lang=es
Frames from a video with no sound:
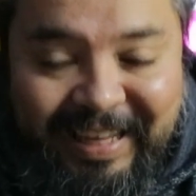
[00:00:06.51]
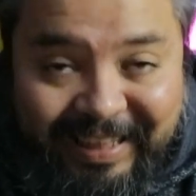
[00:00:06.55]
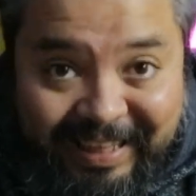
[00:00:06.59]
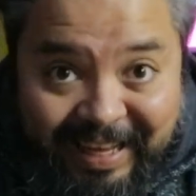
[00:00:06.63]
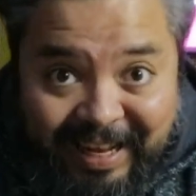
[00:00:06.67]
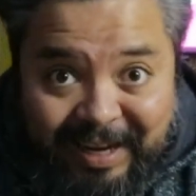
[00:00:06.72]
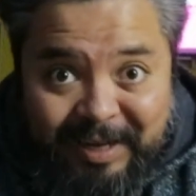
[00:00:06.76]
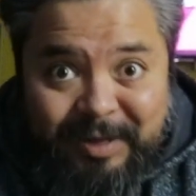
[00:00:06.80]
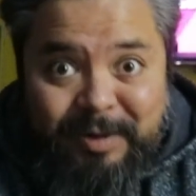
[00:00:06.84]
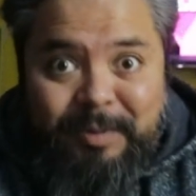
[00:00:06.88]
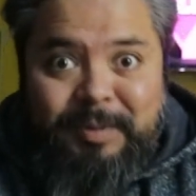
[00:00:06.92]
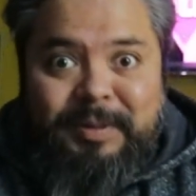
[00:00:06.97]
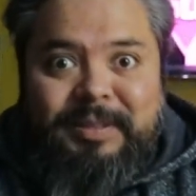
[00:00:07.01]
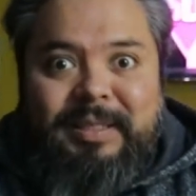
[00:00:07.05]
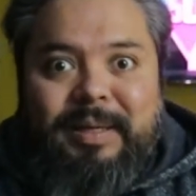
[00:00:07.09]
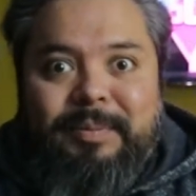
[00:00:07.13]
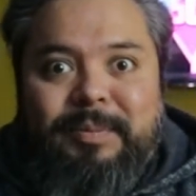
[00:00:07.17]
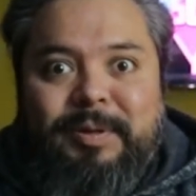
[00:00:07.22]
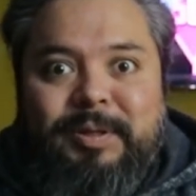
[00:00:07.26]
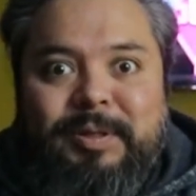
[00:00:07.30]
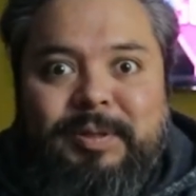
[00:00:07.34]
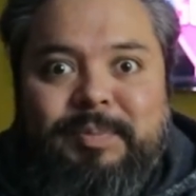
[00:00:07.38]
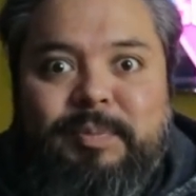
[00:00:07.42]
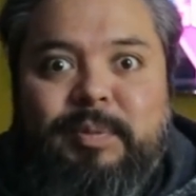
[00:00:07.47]
¿Qué tal? ¿Cómo
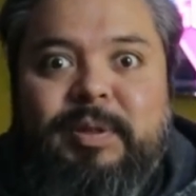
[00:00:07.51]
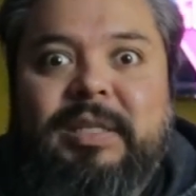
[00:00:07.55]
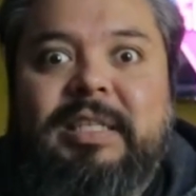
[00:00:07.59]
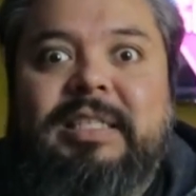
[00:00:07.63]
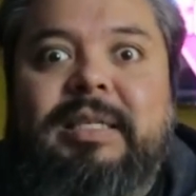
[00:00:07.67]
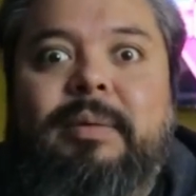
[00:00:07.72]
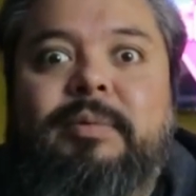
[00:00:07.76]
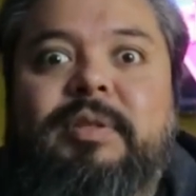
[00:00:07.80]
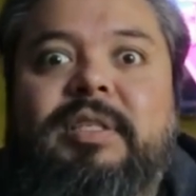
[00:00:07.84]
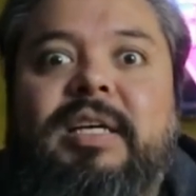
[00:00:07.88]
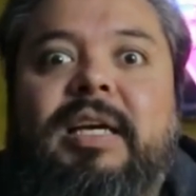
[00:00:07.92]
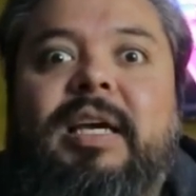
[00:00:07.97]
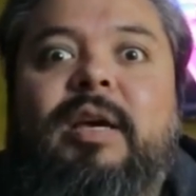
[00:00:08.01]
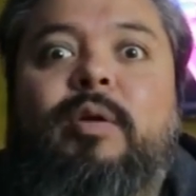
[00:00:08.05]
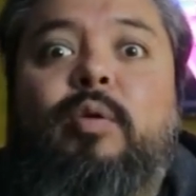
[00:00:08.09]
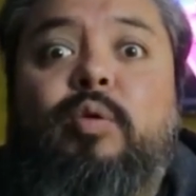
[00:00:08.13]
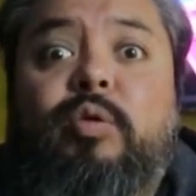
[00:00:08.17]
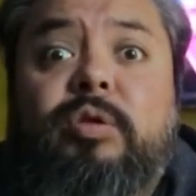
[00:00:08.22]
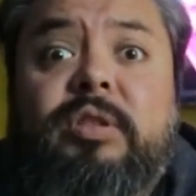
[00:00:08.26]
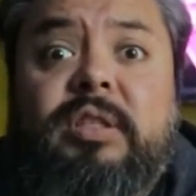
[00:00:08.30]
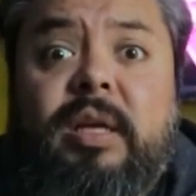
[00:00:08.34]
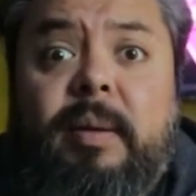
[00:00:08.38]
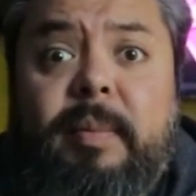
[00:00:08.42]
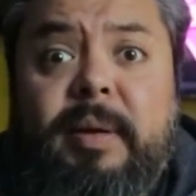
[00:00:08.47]
estamos? Pues estamos aquí
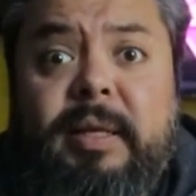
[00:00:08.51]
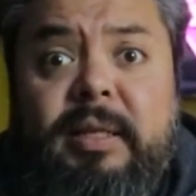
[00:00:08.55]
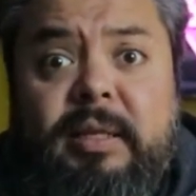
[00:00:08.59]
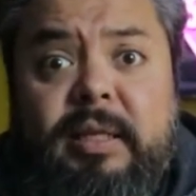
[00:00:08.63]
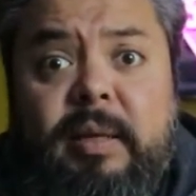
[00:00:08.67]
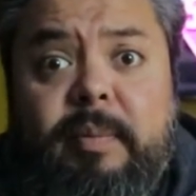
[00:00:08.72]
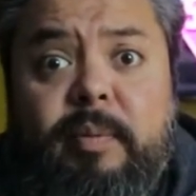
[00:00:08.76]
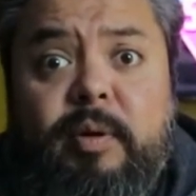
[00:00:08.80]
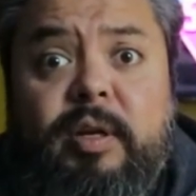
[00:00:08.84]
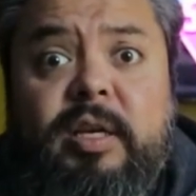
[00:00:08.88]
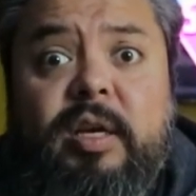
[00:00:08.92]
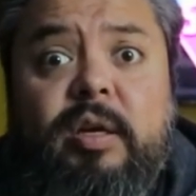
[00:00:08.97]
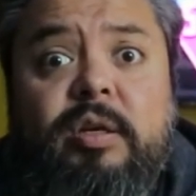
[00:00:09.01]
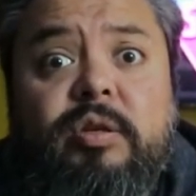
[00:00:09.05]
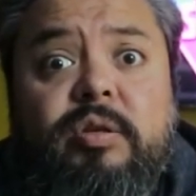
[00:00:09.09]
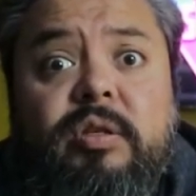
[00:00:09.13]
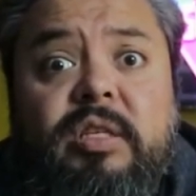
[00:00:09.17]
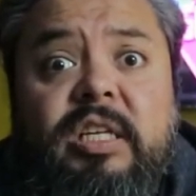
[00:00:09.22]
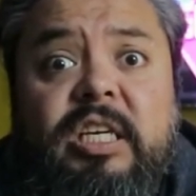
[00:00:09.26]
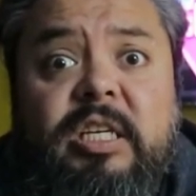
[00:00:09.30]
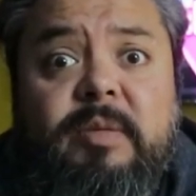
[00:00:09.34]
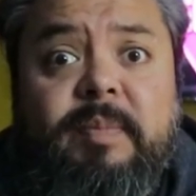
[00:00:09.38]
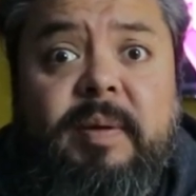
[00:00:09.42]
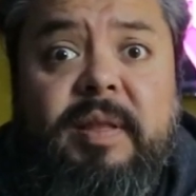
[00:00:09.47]
justamente porque es
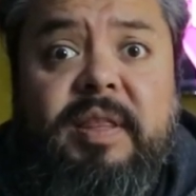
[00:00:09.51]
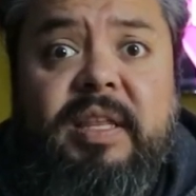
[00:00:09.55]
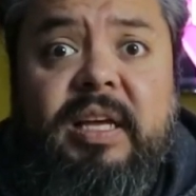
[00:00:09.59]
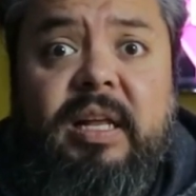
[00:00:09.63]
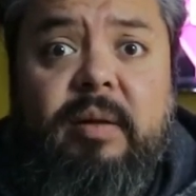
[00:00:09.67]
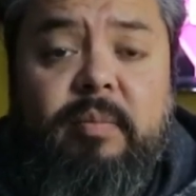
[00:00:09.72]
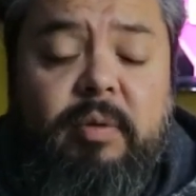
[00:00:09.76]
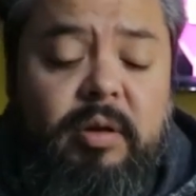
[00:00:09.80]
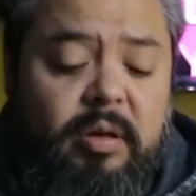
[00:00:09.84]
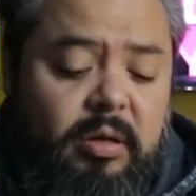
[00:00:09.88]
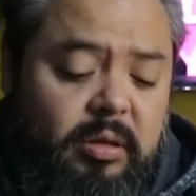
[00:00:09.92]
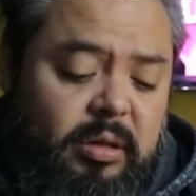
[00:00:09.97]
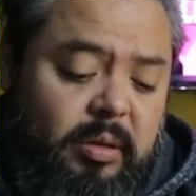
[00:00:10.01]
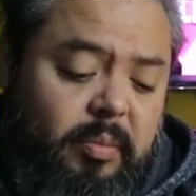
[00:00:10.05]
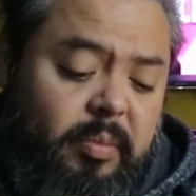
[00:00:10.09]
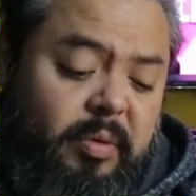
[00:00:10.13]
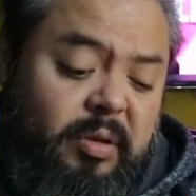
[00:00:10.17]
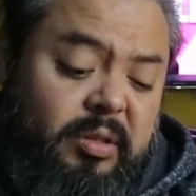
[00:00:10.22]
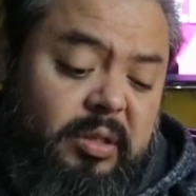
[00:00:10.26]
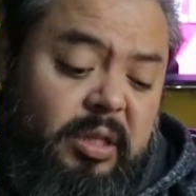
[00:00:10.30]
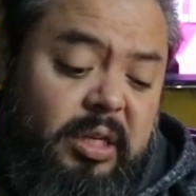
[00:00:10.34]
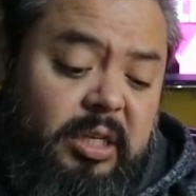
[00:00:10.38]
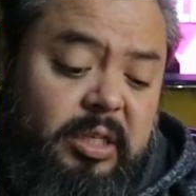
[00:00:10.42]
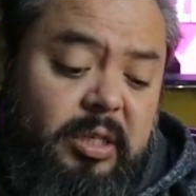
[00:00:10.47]
un día especial. Bueno,
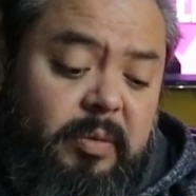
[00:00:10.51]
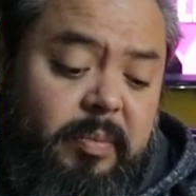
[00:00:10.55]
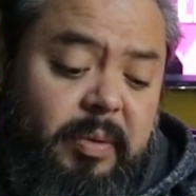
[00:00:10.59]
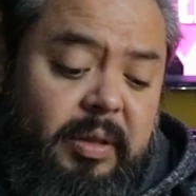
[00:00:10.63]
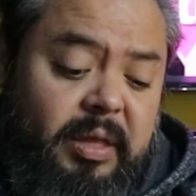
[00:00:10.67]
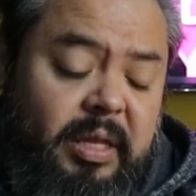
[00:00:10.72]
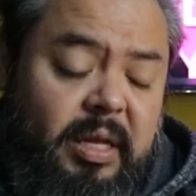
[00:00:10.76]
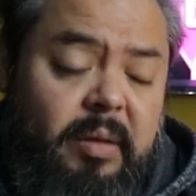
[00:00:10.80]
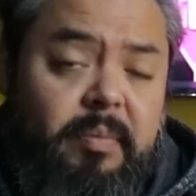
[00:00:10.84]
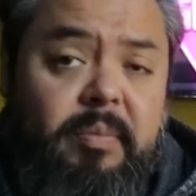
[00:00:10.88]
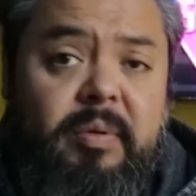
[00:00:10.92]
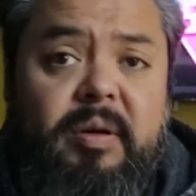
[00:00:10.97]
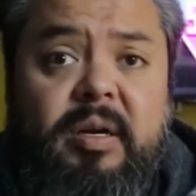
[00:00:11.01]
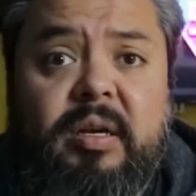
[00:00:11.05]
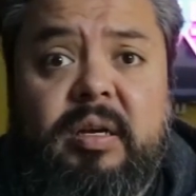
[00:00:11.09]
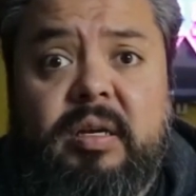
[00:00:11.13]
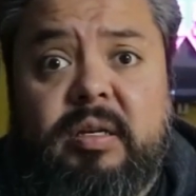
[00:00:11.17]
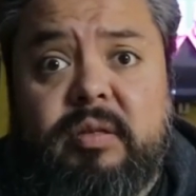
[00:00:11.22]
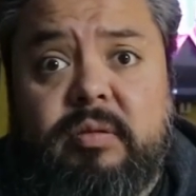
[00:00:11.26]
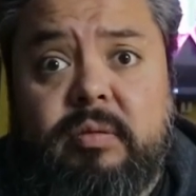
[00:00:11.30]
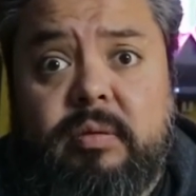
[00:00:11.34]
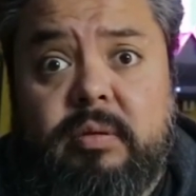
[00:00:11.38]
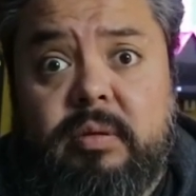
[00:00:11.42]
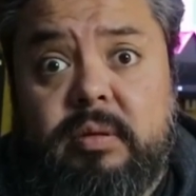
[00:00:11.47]
tampoco tan especial
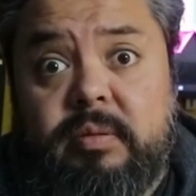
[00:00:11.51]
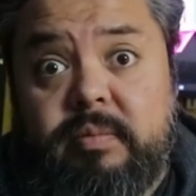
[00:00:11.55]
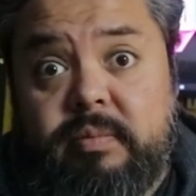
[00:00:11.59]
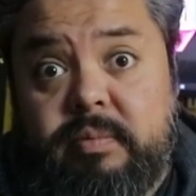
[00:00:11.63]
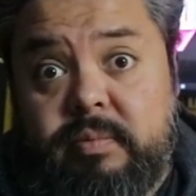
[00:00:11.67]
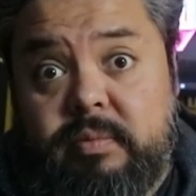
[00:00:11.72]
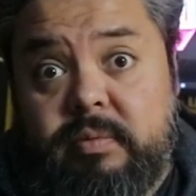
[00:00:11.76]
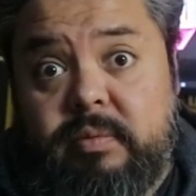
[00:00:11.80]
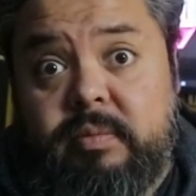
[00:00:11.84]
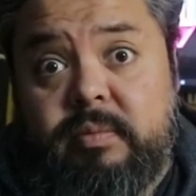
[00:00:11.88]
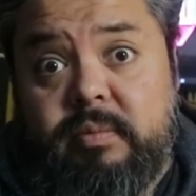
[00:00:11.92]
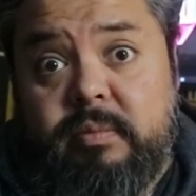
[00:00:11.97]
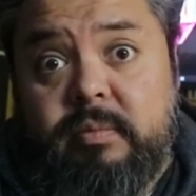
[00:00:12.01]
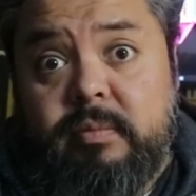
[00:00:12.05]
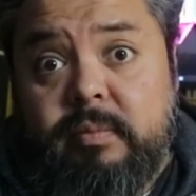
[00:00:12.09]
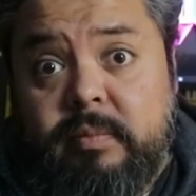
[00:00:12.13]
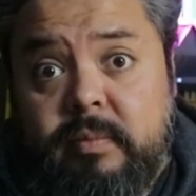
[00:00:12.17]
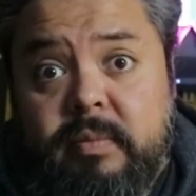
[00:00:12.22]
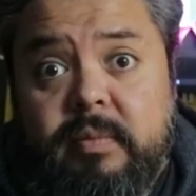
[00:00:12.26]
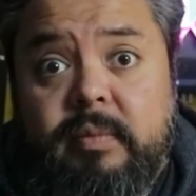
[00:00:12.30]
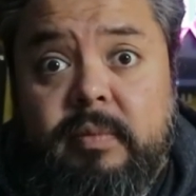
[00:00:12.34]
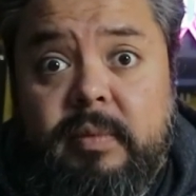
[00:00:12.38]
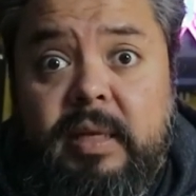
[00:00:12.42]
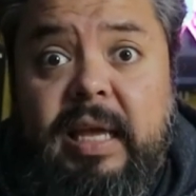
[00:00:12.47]
porque es. Pues,
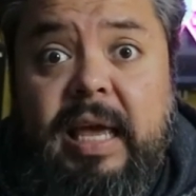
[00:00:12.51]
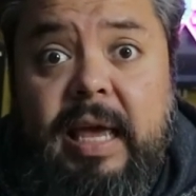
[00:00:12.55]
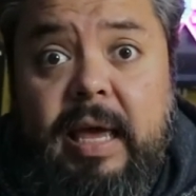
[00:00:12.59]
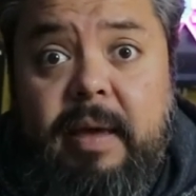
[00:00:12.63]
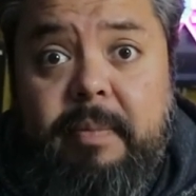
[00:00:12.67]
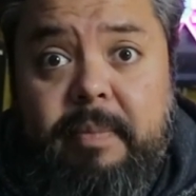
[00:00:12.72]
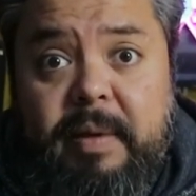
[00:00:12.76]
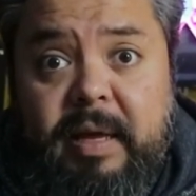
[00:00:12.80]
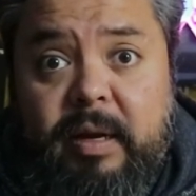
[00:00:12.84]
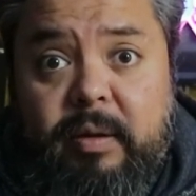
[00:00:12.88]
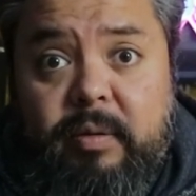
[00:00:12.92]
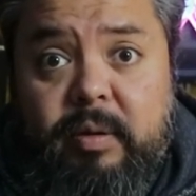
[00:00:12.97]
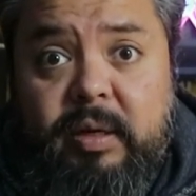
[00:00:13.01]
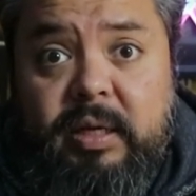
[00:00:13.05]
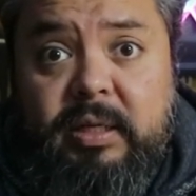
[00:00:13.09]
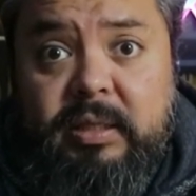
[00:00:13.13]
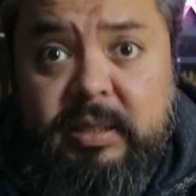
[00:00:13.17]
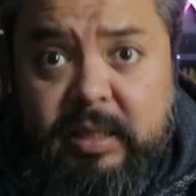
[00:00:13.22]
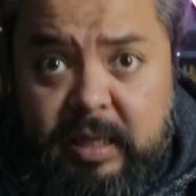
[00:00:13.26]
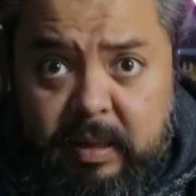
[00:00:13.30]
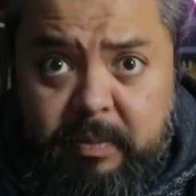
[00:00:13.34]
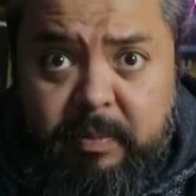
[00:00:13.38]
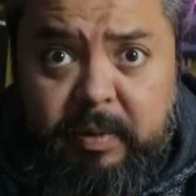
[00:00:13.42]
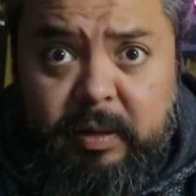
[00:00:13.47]
es
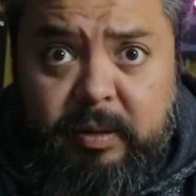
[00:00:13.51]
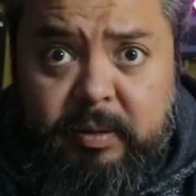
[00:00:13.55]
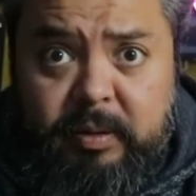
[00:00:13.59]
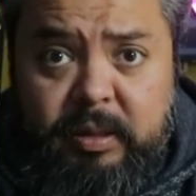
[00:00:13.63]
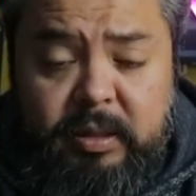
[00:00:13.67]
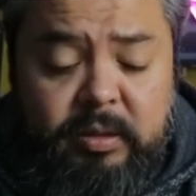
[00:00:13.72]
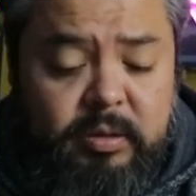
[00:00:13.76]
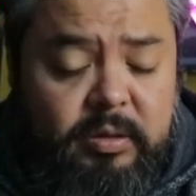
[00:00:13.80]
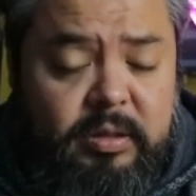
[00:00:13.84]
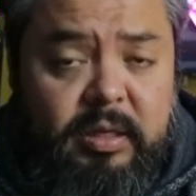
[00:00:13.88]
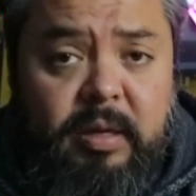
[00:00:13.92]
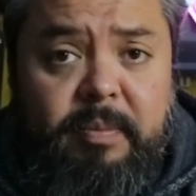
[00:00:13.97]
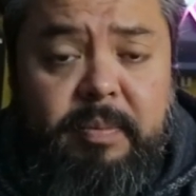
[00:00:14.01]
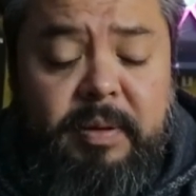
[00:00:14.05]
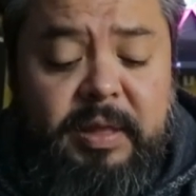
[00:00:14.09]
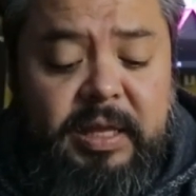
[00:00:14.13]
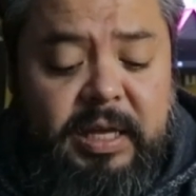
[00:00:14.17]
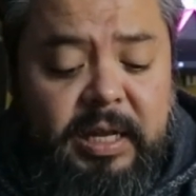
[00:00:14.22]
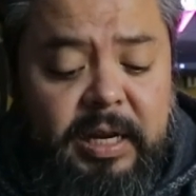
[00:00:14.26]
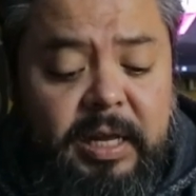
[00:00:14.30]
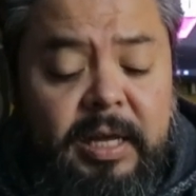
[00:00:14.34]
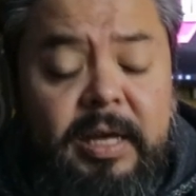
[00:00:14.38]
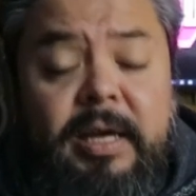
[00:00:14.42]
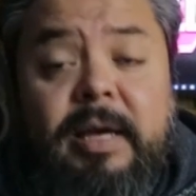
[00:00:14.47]
miércoles. Es miércoles, no está
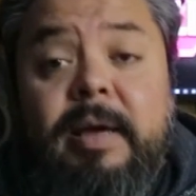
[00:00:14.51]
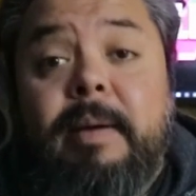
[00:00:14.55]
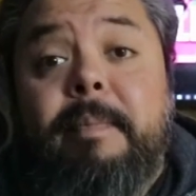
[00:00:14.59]
especial.